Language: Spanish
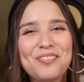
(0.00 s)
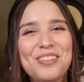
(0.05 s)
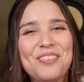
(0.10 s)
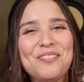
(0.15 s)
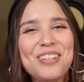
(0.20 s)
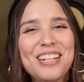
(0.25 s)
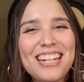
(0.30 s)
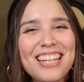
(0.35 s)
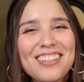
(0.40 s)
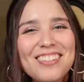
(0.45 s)

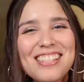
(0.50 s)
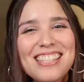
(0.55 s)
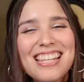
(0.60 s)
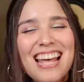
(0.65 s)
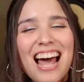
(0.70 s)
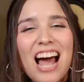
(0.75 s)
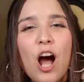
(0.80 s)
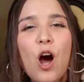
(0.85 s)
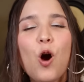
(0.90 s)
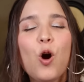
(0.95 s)
bienvenidos
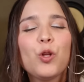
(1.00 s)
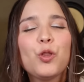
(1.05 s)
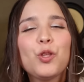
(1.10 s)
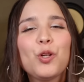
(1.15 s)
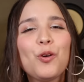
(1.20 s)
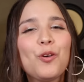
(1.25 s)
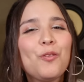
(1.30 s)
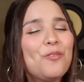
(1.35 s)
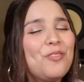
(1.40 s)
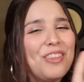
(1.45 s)
a
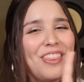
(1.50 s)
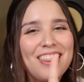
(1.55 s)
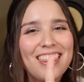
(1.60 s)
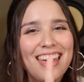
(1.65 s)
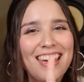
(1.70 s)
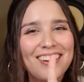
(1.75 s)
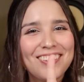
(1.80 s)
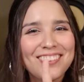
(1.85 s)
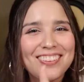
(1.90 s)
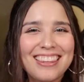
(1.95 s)
otro
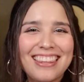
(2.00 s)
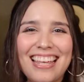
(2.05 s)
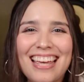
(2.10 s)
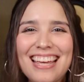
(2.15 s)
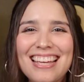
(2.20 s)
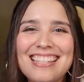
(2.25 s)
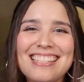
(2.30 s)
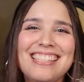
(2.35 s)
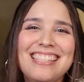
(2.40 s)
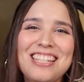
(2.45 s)
video
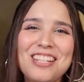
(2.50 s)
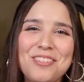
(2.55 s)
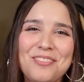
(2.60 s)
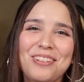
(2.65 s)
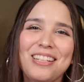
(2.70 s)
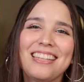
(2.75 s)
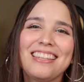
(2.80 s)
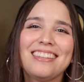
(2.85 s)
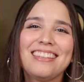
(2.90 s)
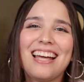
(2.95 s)
de
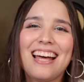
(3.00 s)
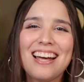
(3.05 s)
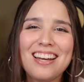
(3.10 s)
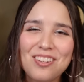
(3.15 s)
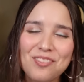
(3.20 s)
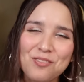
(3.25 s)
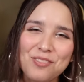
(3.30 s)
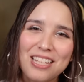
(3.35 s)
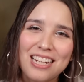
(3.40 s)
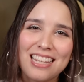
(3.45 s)
50
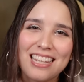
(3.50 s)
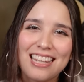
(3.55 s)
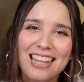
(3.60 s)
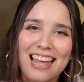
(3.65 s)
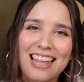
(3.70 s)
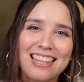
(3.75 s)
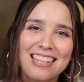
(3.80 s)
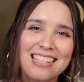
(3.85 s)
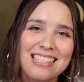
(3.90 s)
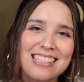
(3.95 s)

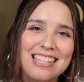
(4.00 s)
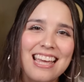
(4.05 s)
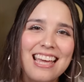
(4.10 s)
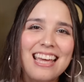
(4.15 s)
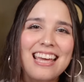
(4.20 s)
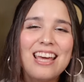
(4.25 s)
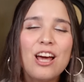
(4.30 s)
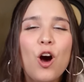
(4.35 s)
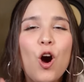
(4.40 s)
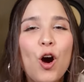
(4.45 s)
verdades.
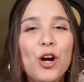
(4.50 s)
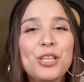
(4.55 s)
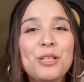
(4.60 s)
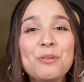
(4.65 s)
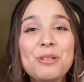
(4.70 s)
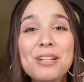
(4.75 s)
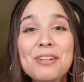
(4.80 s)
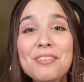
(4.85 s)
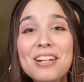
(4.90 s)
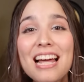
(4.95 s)
Hoy te
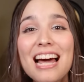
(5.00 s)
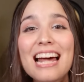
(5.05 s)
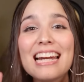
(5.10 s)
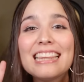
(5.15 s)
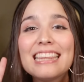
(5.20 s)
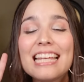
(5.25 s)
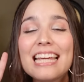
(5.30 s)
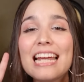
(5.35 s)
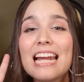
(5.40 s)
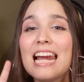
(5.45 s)
voy a hablar
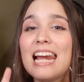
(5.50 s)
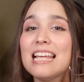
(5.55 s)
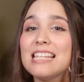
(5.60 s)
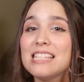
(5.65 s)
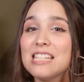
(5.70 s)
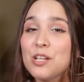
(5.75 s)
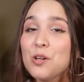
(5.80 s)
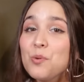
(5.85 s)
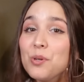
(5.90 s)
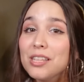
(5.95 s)
de las
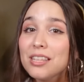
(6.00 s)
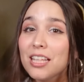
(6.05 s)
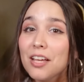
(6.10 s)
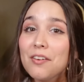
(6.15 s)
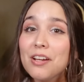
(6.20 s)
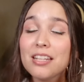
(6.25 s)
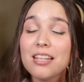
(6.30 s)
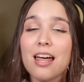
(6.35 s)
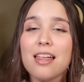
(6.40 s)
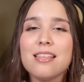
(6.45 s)
50
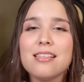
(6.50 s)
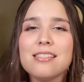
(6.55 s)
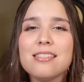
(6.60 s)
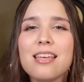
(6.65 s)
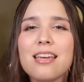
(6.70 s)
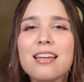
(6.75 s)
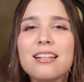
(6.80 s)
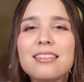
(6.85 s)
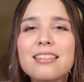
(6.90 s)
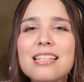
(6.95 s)
verdades
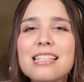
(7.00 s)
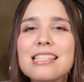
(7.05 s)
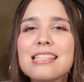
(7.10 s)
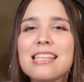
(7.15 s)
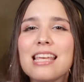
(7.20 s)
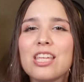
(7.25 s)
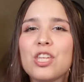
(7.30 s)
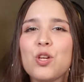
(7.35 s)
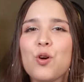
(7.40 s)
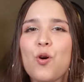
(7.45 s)
del
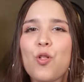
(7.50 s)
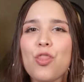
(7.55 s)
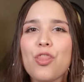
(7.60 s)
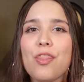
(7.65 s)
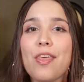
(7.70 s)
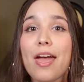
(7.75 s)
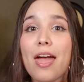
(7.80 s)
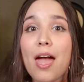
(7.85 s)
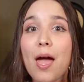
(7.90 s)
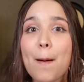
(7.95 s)
diseño
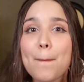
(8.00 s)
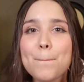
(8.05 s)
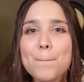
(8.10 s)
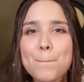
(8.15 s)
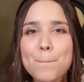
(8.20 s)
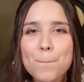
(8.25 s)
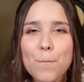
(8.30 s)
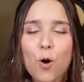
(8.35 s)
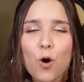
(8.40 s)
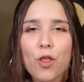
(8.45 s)
de
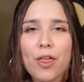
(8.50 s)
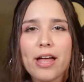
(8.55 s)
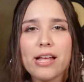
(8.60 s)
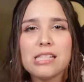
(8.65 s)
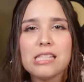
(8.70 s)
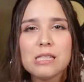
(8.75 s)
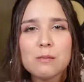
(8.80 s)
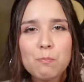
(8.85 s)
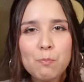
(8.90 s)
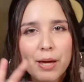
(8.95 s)

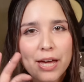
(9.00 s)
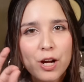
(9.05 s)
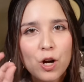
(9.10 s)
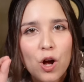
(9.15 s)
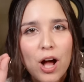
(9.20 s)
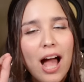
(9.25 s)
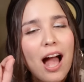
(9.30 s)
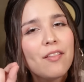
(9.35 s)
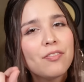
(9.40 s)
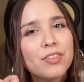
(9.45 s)
modas.
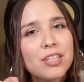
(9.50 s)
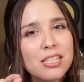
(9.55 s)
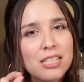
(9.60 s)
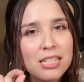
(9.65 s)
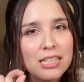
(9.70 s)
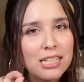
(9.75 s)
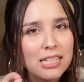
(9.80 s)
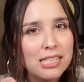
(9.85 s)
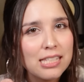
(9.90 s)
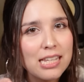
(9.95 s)
Pero antes
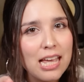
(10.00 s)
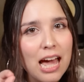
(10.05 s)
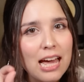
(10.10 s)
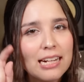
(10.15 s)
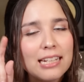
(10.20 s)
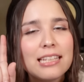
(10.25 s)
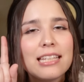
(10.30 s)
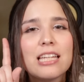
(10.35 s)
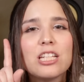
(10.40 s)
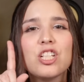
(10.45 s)
de
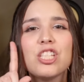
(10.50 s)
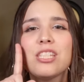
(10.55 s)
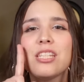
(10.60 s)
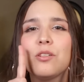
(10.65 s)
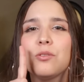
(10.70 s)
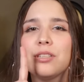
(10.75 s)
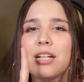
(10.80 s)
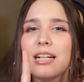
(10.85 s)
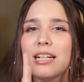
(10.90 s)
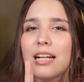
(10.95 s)
iniciar, quiero
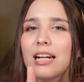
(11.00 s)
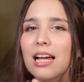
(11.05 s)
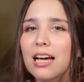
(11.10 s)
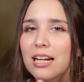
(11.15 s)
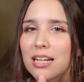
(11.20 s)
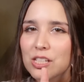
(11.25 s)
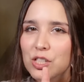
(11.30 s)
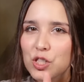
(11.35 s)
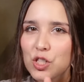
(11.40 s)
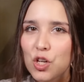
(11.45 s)
hacer una
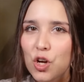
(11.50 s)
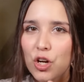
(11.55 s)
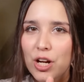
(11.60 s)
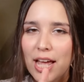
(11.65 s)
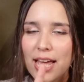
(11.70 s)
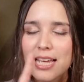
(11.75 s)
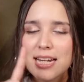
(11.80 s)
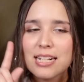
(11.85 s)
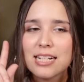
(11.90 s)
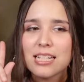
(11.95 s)
aclaración
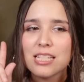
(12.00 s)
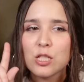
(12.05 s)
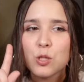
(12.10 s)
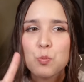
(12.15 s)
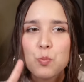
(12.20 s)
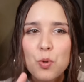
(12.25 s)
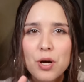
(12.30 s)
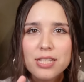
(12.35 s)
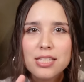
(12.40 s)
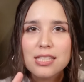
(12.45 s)
en
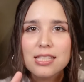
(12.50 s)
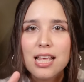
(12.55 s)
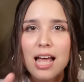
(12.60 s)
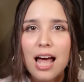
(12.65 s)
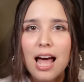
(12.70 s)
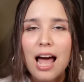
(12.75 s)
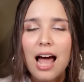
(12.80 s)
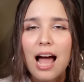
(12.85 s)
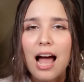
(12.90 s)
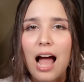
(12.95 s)

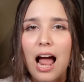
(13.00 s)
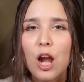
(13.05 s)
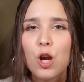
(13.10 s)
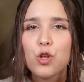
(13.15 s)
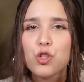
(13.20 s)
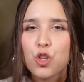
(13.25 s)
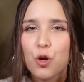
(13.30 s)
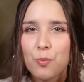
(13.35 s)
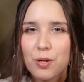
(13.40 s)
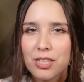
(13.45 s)
respuesta a
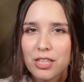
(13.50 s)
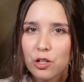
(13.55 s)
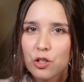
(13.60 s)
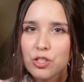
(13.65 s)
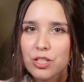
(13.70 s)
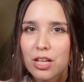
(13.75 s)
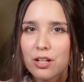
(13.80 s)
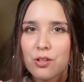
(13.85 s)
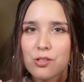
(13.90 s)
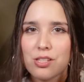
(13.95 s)
los
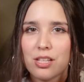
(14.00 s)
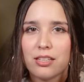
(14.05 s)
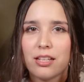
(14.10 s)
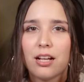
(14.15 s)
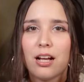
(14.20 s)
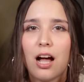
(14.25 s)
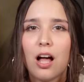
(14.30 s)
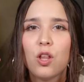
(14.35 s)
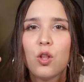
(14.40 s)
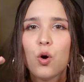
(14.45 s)
comentarios que nos han
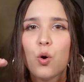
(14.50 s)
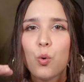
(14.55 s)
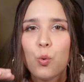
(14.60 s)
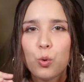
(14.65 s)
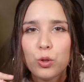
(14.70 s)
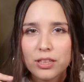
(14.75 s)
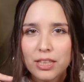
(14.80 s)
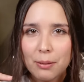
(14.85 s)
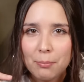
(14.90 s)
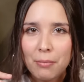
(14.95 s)
dejado
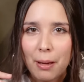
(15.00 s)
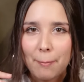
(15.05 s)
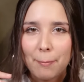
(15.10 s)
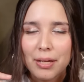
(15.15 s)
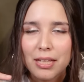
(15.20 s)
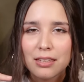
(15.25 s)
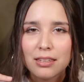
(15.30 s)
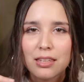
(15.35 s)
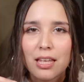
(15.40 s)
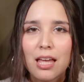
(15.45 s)

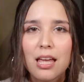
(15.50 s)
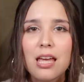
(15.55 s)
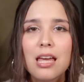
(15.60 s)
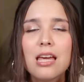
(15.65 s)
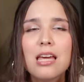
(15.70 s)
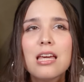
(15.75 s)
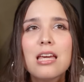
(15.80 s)
últimamente